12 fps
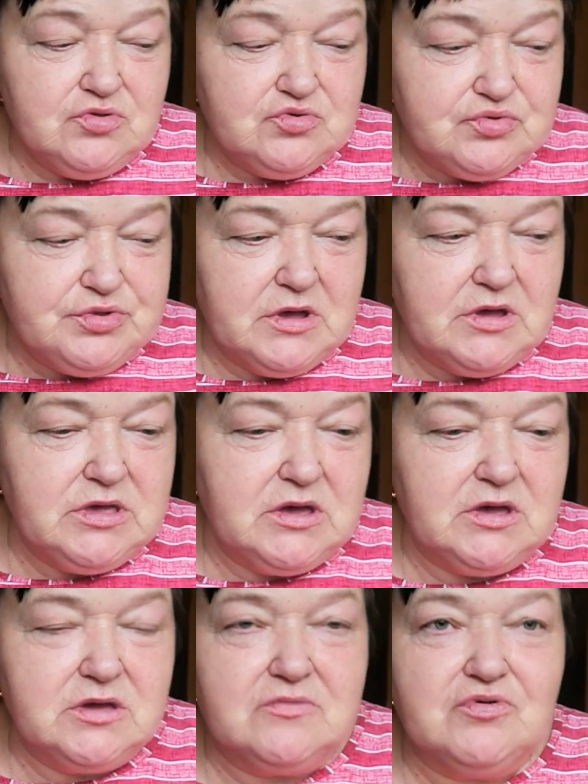Ну да,
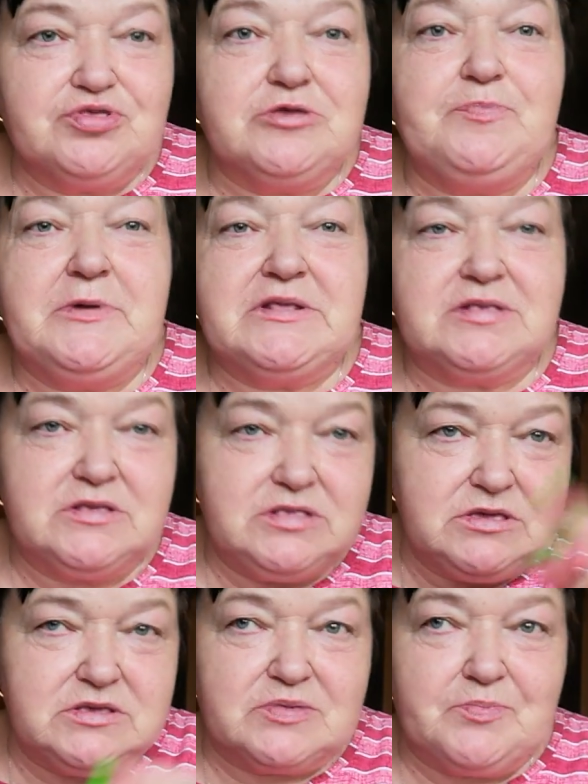я вот теперь
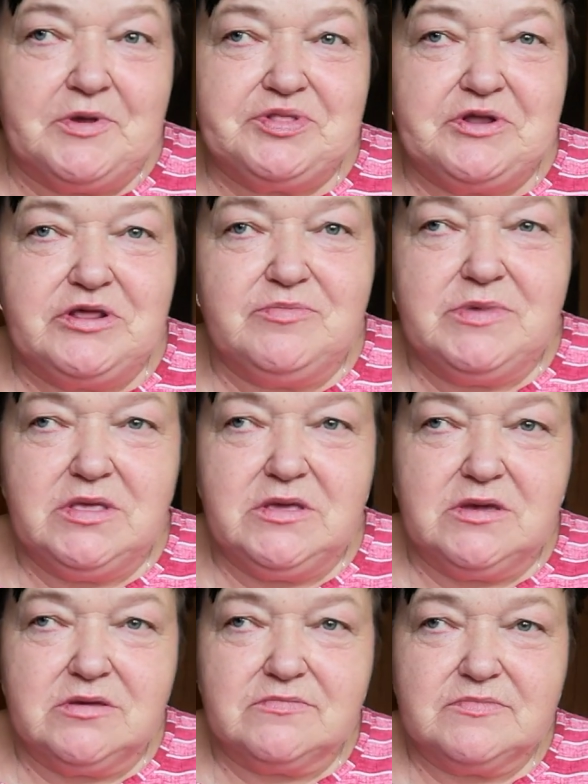сиди и смотри
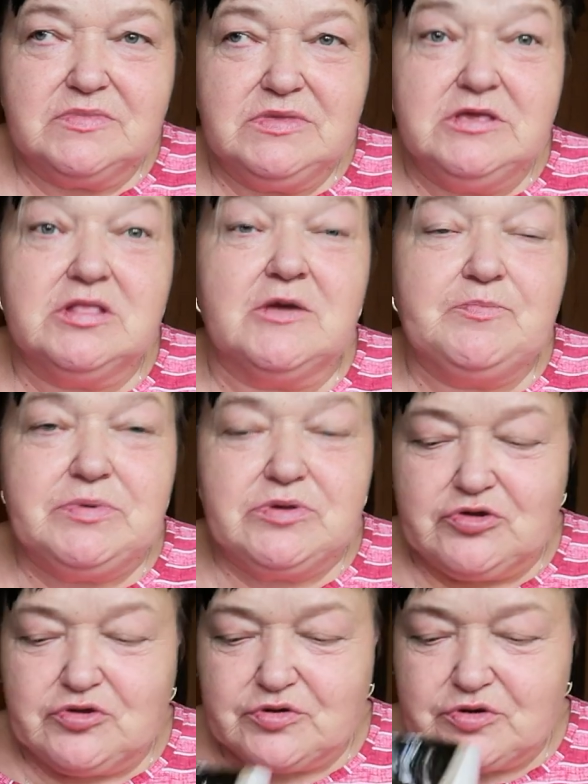меня. Не
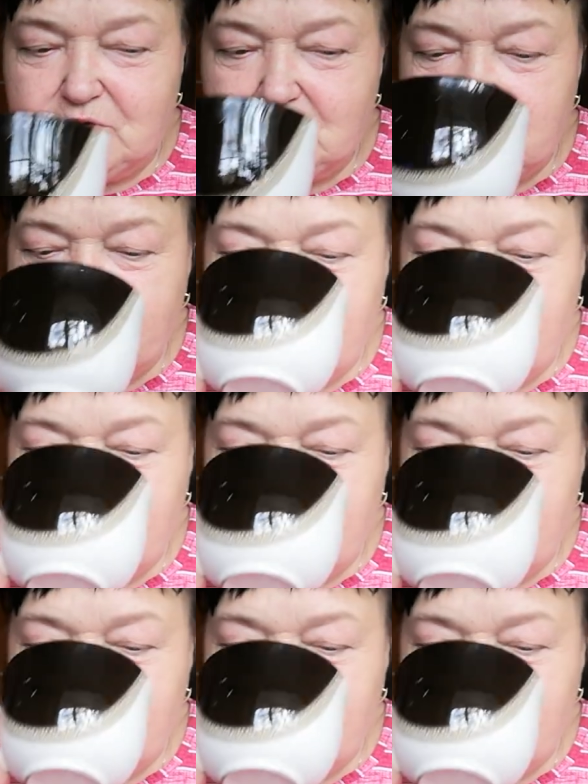напишешь.